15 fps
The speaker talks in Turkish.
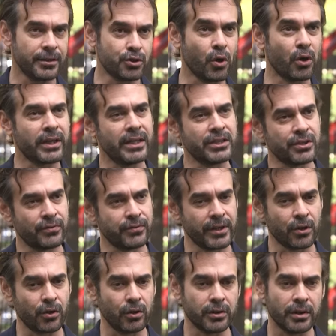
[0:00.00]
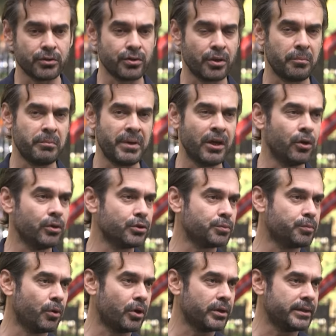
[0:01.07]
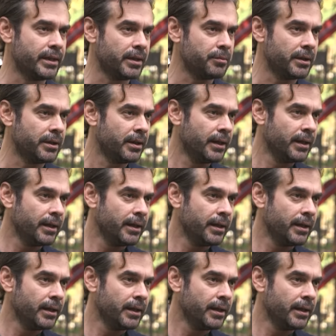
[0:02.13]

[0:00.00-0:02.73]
çok keşifler oldu. Atıyorum Beyoğlu Spor diye bir